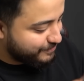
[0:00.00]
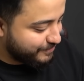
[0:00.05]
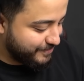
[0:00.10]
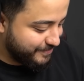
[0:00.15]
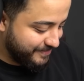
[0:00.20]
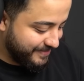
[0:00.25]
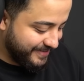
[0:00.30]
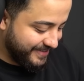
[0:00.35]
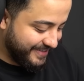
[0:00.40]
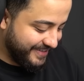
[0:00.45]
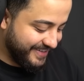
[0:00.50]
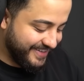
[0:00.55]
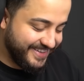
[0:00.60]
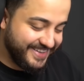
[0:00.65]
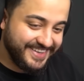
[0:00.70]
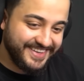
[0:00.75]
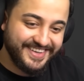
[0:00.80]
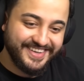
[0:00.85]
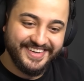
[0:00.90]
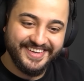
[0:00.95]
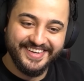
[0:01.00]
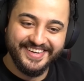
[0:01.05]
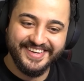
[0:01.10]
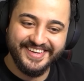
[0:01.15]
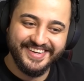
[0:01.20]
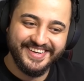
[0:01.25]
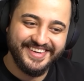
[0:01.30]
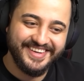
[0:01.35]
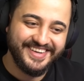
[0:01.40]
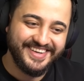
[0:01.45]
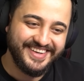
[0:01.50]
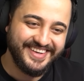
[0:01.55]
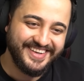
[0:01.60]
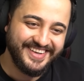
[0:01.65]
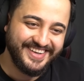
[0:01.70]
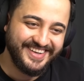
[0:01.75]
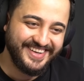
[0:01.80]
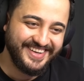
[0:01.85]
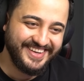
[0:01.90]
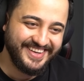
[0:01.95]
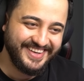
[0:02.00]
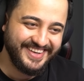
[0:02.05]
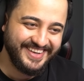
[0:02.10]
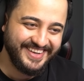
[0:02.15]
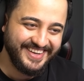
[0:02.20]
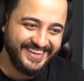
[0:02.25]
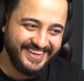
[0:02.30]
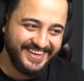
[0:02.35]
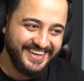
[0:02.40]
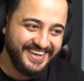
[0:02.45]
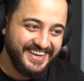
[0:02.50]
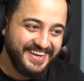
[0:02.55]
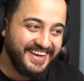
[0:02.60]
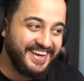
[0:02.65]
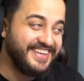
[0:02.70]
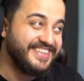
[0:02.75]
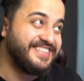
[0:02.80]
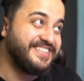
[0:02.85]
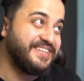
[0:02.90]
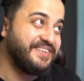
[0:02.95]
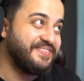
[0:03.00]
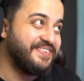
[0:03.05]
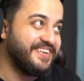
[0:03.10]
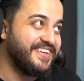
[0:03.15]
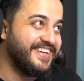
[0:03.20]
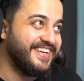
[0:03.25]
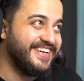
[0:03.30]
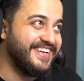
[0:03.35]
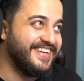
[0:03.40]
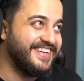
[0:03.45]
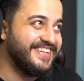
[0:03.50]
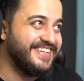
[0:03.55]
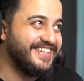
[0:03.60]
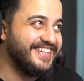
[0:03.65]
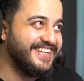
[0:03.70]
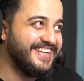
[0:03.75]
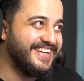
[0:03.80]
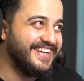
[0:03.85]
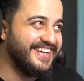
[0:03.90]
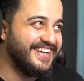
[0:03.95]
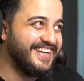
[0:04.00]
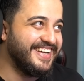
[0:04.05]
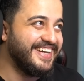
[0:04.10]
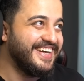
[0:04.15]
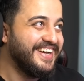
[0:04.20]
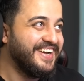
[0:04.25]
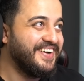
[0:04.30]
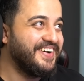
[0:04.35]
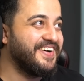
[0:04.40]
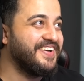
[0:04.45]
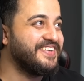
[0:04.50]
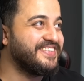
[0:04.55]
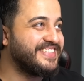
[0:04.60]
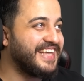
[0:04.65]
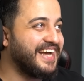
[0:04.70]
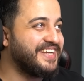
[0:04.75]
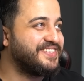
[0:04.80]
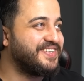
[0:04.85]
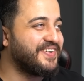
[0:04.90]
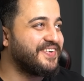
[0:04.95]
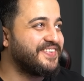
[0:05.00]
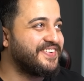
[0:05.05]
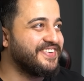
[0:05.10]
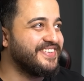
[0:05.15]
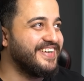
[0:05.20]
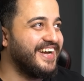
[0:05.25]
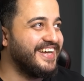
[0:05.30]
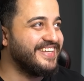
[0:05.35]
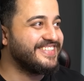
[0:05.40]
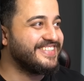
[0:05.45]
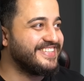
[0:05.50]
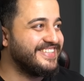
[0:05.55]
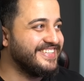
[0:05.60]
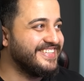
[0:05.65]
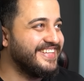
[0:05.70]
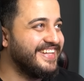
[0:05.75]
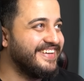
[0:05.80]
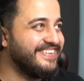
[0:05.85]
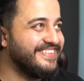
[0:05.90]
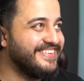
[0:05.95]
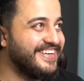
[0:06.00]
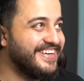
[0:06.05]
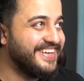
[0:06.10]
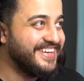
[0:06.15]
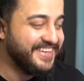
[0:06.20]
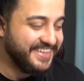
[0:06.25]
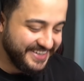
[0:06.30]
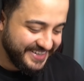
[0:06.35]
Abi bunu derken bilerek ısırdı. Fark ettin mi? Orada açtı o dişiyle. Orada... Sen çok kurnazsın değil mi?